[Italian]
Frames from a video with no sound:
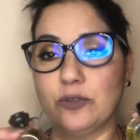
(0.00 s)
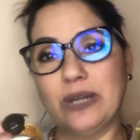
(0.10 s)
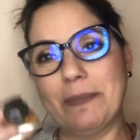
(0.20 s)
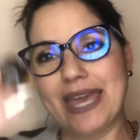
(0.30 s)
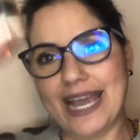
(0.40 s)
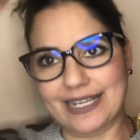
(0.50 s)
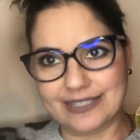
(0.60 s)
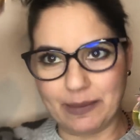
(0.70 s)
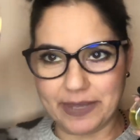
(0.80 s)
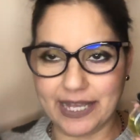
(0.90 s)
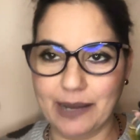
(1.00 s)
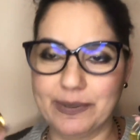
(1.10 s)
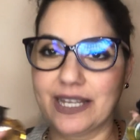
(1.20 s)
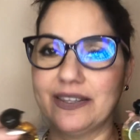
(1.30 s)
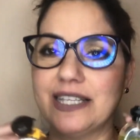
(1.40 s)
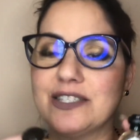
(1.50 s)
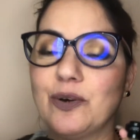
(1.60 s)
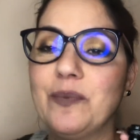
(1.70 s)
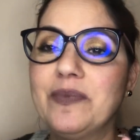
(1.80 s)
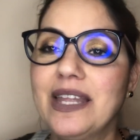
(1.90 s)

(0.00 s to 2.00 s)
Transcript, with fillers: di una mia ex amica, perché adesso